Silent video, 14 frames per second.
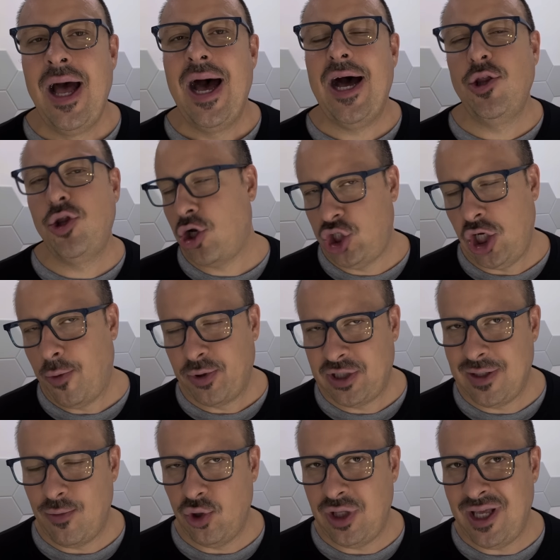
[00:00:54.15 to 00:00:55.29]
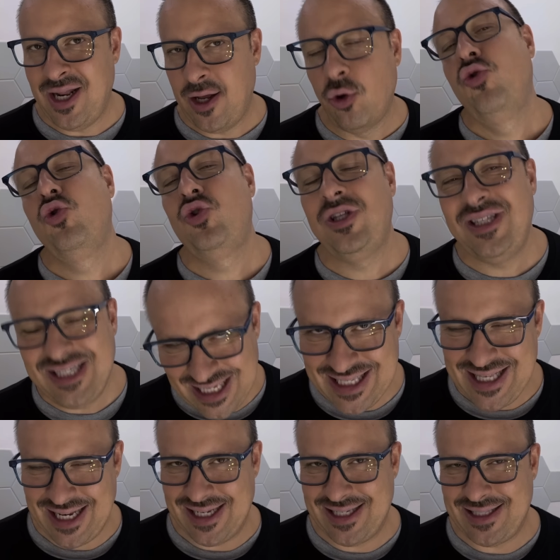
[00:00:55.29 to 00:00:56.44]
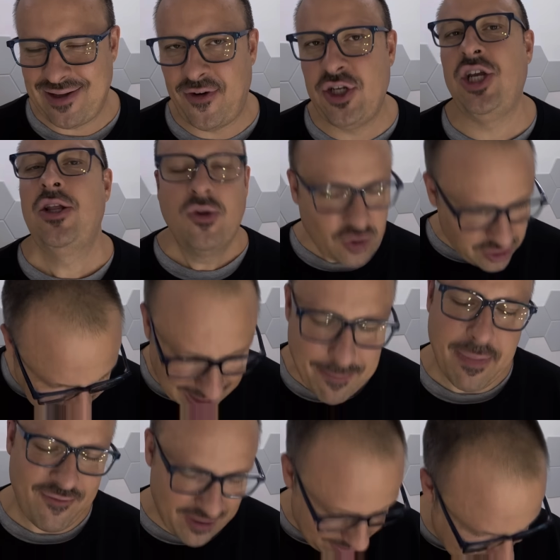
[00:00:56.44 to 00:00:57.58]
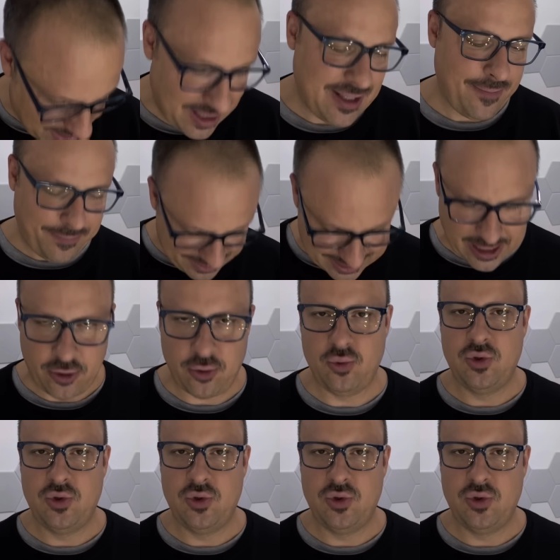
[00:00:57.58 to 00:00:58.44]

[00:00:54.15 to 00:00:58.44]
ad oggi lo possiamo dire, con tutti i disastri che sta facendo, sembra veramente passato un